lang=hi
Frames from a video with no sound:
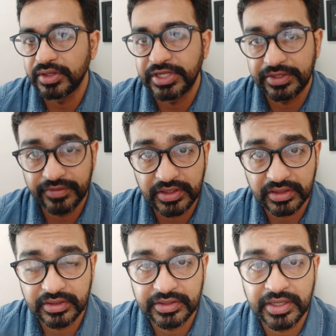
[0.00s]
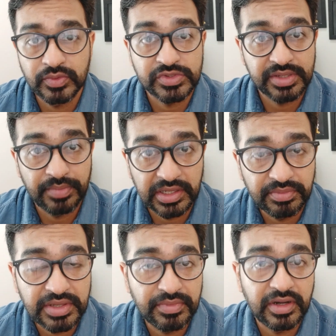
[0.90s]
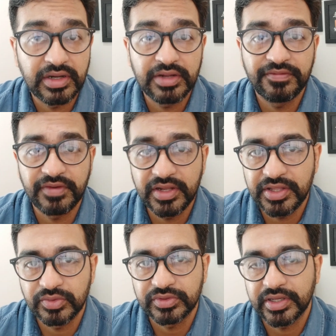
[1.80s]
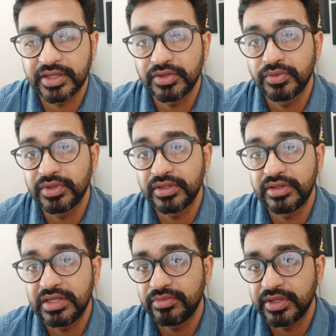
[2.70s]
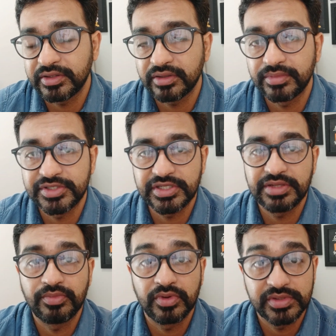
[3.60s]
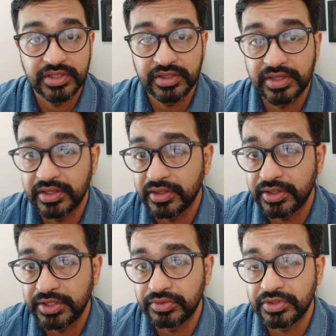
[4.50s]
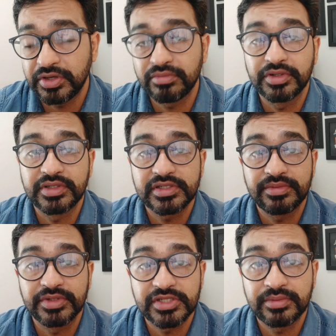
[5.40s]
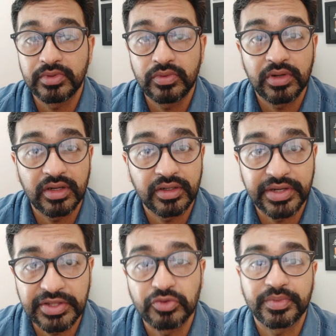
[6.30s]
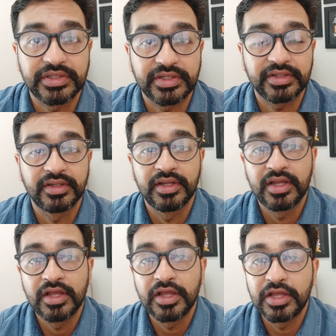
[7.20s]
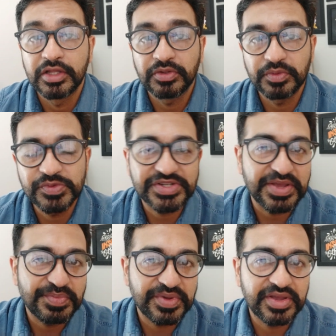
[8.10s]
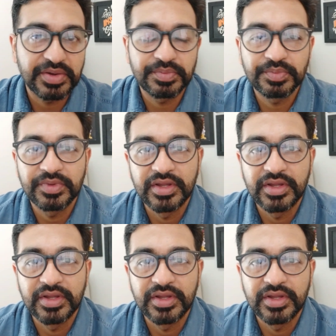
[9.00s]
डिलीवरी कर देता है उसके बाद भी इमीडिएटली फ्री नहीं होता है क्योंकि तीन महीने तक बच्चे की बहुत ज्यादा केयर करनी होती है और मदर से बच्चा बिल्कुल अलग नहीं हो पाता है तो उस टाइम पे हम